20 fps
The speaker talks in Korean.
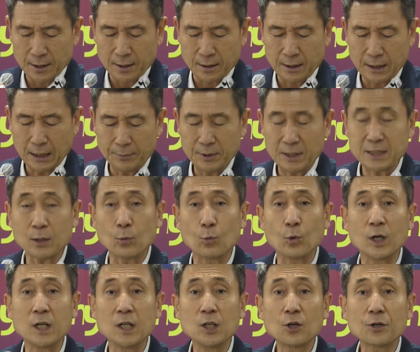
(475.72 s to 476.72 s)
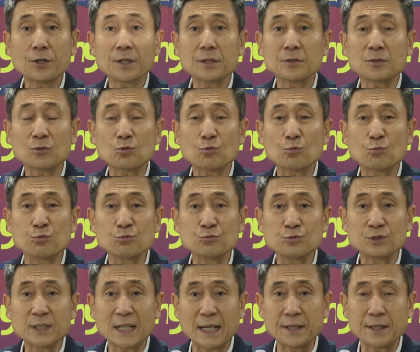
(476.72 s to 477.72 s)
그 다음에 이제 원료는
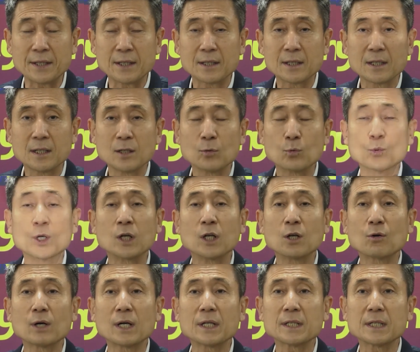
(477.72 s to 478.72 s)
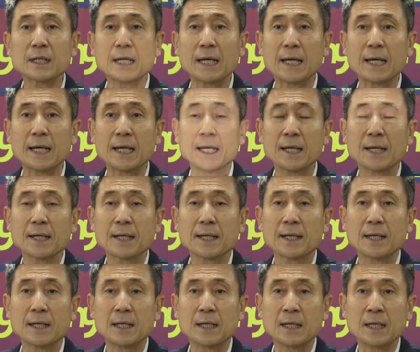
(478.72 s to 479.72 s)
군산, 원료가 이게
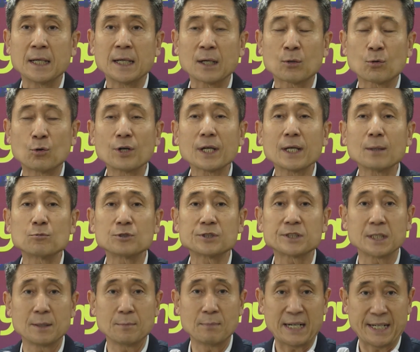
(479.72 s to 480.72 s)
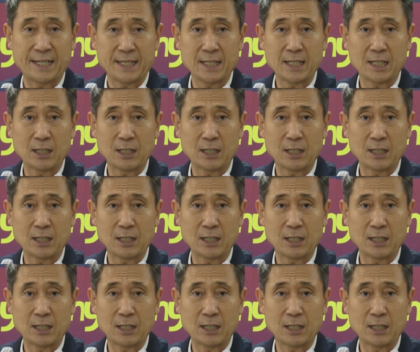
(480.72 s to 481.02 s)
공해 물질이 많이